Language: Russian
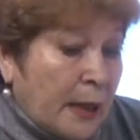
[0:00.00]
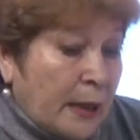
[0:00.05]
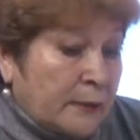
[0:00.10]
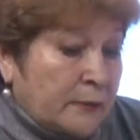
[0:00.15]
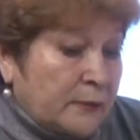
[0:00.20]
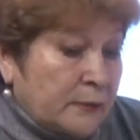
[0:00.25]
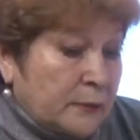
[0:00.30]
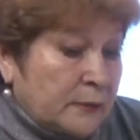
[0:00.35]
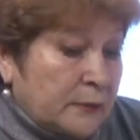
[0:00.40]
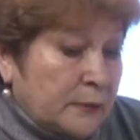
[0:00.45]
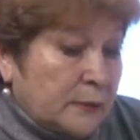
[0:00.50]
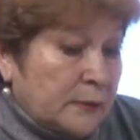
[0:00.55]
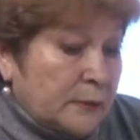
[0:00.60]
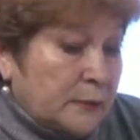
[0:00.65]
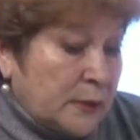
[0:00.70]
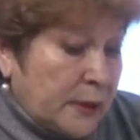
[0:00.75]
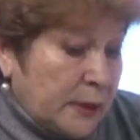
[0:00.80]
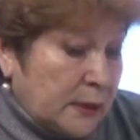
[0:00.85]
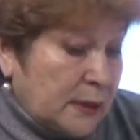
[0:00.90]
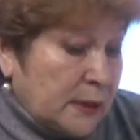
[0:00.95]

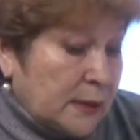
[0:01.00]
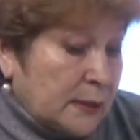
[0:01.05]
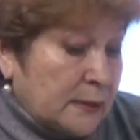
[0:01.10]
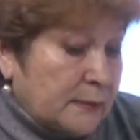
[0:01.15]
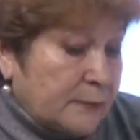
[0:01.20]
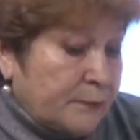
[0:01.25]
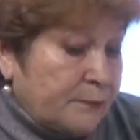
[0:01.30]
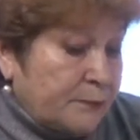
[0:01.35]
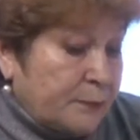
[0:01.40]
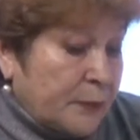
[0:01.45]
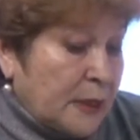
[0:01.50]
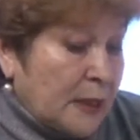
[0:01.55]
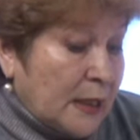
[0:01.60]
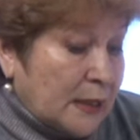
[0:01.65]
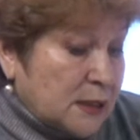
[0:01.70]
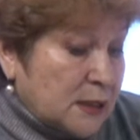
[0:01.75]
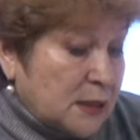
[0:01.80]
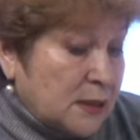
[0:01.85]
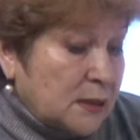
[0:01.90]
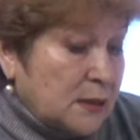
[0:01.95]
Э, это
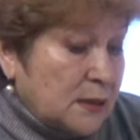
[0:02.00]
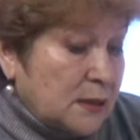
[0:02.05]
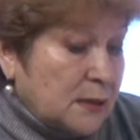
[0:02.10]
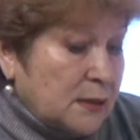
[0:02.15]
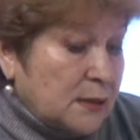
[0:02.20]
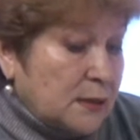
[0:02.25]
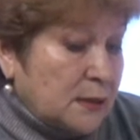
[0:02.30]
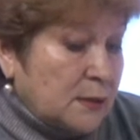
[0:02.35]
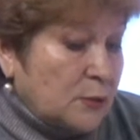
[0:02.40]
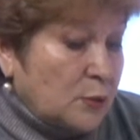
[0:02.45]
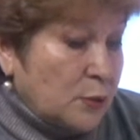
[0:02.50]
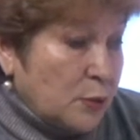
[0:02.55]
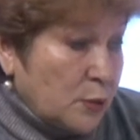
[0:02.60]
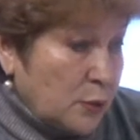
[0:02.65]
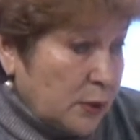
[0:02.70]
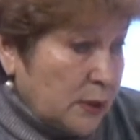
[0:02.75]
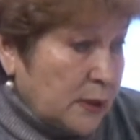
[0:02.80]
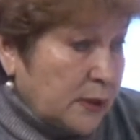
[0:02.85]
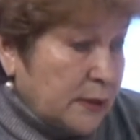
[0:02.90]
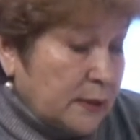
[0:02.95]
наш э,
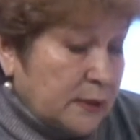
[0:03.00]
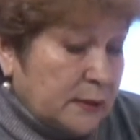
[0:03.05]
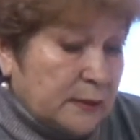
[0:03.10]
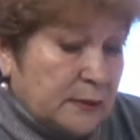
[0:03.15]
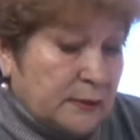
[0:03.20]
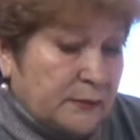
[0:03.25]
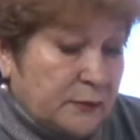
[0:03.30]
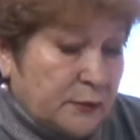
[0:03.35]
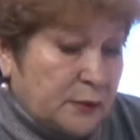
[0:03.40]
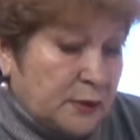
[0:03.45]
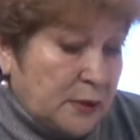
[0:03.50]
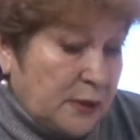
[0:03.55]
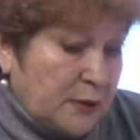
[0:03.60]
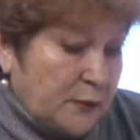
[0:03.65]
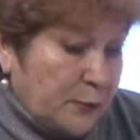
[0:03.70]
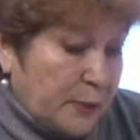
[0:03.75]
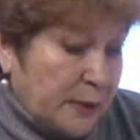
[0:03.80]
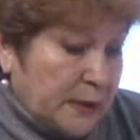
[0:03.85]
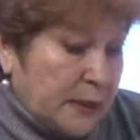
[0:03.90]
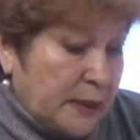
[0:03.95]
курорт, вот
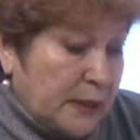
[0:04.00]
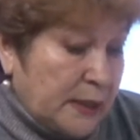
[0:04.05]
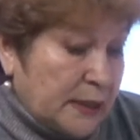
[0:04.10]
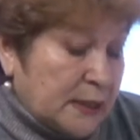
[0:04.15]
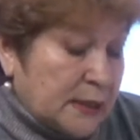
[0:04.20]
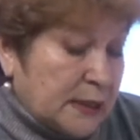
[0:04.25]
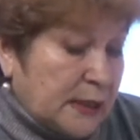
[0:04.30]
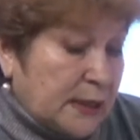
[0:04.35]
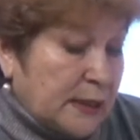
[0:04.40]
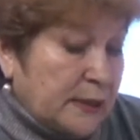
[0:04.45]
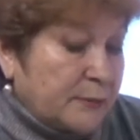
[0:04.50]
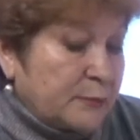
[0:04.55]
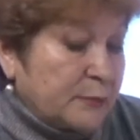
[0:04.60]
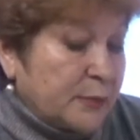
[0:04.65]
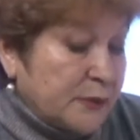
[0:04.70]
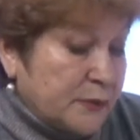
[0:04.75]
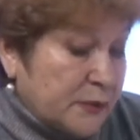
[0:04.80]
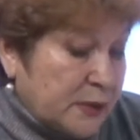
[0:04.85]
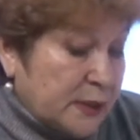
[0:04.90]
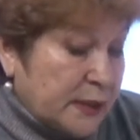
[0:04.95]
Евпаторийский,
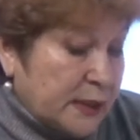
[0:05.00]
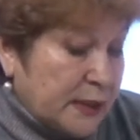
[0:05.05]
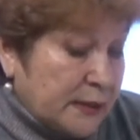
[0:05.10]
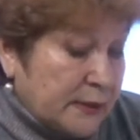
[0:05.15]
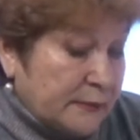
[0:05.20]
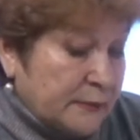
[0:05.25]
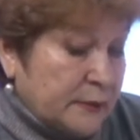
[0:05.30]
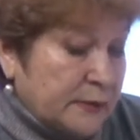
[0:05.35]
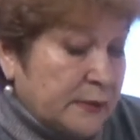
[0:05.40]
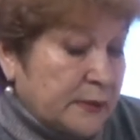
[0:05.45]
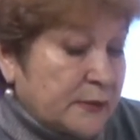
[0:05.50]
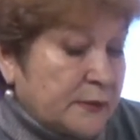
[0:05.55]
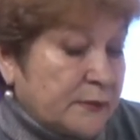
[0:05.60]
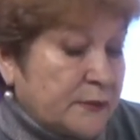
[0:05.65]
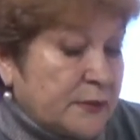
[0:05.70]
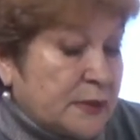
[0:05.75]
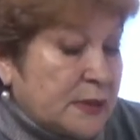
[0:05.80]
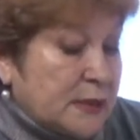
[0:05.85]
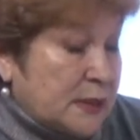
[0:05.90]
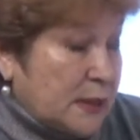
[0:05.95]
бывшая э,
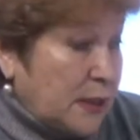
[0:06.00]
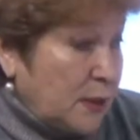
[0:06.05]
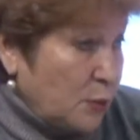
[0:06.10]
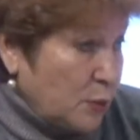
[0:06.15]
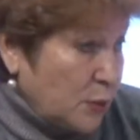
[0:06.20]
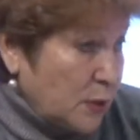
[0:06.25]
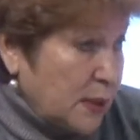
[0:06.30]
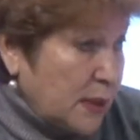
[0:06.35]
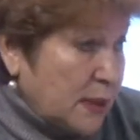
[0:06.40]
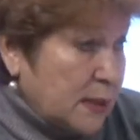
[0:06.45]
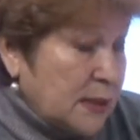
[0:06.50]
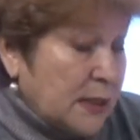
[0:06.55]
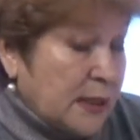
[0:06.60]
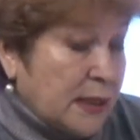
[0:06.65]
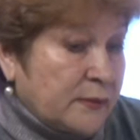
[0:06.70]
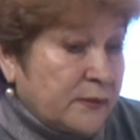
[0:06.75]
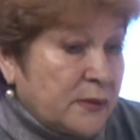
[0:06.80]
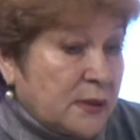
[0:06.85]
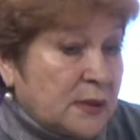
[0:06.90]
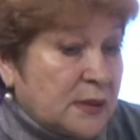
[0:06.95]
всесоюзная
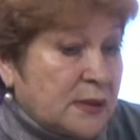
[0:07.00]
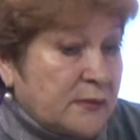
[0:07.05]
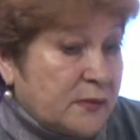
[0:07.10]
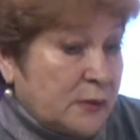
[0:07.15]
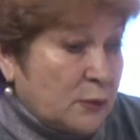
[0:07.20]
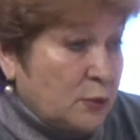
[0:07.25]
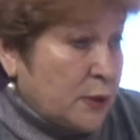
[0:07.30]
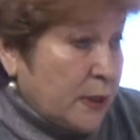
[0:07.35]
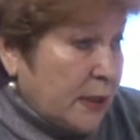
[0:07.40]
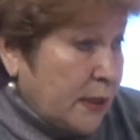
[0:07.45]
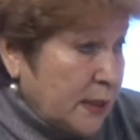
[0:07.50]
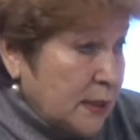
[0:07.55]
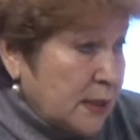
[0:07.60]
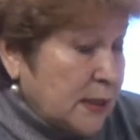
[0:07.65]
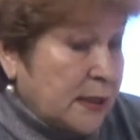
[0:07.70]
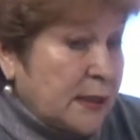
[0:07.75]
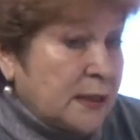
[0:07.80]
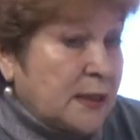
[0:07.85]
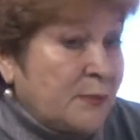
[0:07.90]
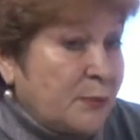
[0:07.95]
здравница,
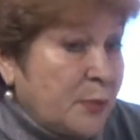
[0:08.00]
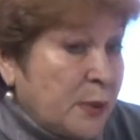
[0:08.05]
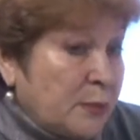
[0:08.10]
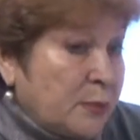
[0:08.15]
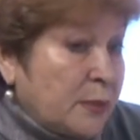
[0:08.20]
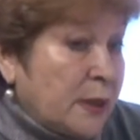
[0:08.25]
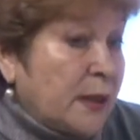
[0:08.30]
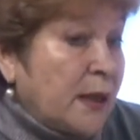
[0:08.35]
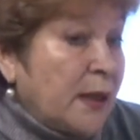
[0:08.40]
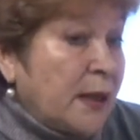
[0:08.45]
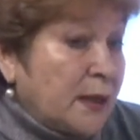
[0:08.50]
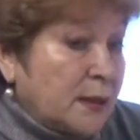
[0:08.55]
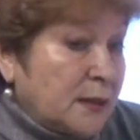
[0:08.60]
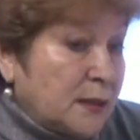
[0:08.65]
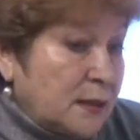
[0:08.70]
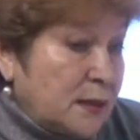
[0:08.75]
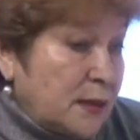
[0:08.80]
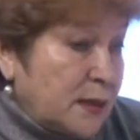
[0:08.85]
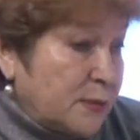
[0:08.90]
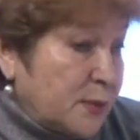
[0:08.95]
всеукраинская, теперь мы
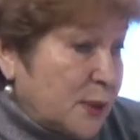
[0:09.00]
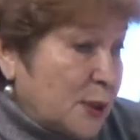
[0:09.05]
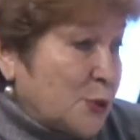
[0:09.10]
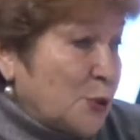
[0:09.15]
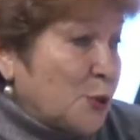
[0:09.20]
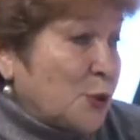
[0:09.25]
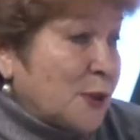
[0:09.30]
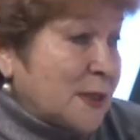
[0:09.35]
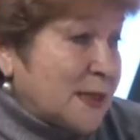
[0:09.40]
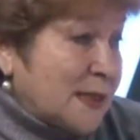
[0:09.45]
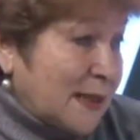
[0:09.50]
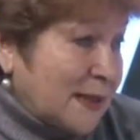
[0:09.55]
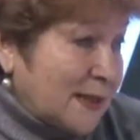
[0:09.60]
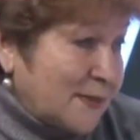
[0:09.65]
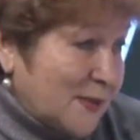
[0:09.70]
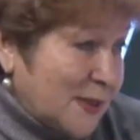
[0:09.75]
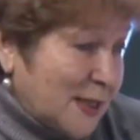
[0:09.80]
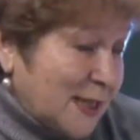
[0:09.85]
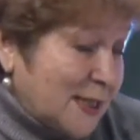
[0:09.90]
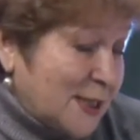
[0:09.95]
надеемся, что она станет
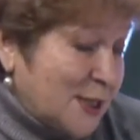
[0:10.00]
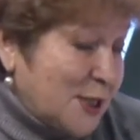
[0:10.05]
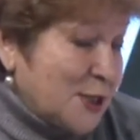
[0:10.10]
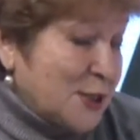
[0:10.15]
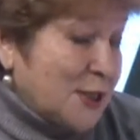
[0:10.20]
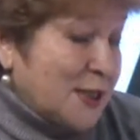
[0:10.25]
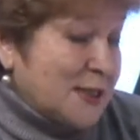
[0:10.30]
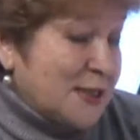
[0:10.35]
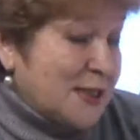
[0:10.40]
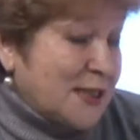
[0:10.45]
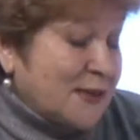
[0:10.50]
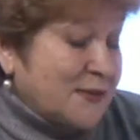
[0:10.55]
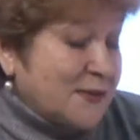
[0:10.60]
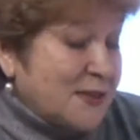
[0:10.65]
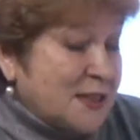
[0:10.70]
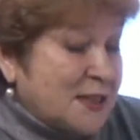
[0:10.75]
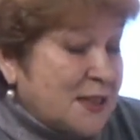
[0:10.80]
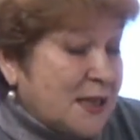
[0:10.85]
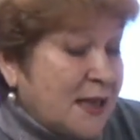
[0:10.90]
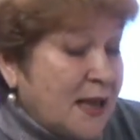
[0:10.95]
всероссийской
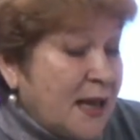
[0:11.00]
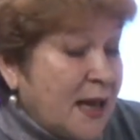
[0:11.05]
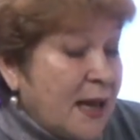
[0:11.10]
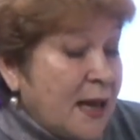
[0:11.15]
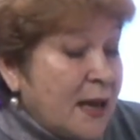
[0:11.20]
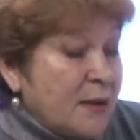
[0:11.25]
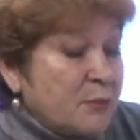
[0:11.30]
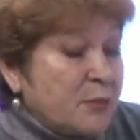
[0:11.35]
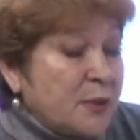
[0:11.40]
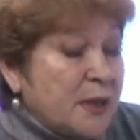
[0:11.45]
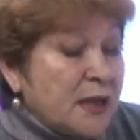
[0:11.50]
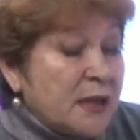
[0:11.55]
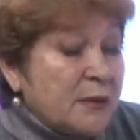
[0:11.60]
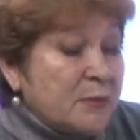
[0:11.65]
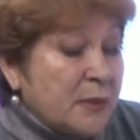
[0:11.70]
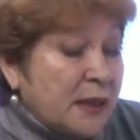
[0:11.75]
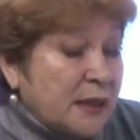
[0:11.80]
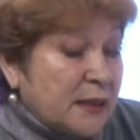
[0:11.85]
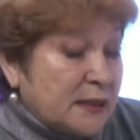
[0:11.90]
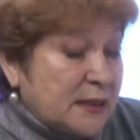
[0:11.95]
здравницей,
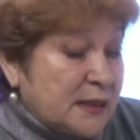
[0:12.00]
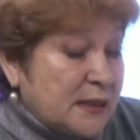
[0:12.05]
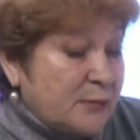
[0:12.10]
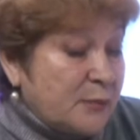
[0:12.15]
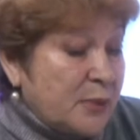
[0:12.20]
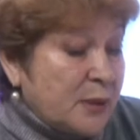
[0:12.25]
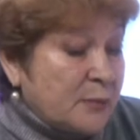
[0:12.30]
принимает к себе